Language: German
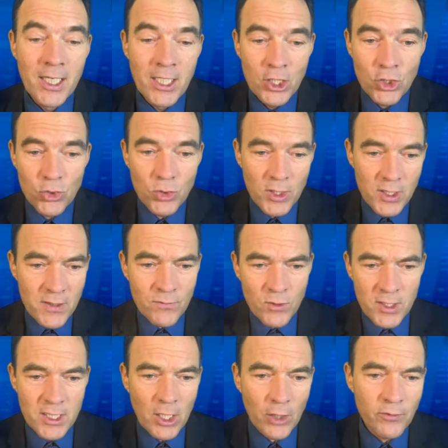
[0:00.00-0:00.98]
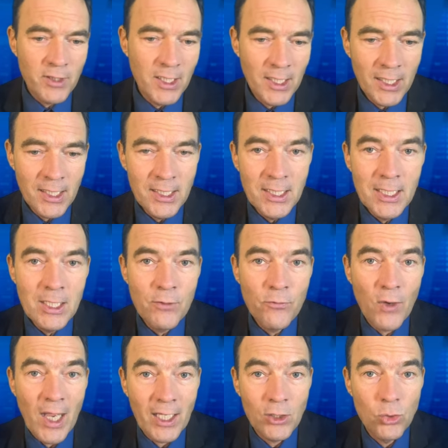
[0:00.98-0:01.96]
Stürzen wir uns auf den
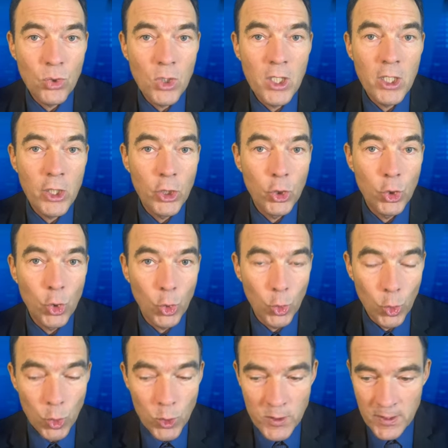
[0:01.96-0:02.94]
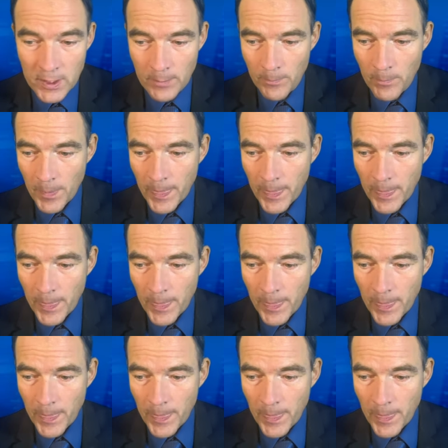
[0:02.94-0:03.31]
Renditefaktor Größe.